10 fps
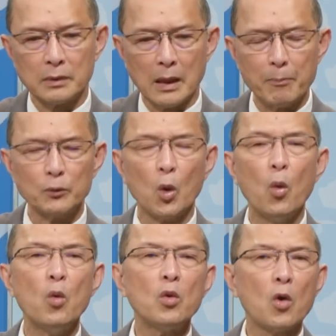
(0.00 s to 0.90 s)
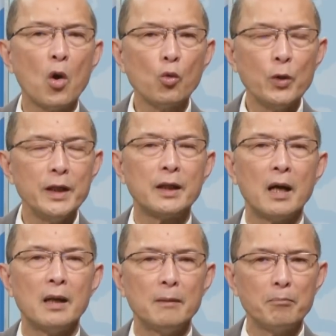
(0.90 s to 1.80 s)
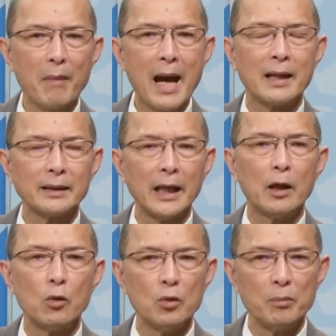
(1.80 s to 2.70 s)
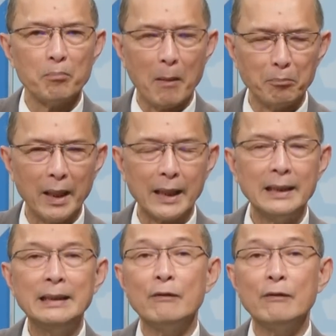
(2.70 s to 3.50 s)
cầm thú có nguy cơ mang theo mầm bệnh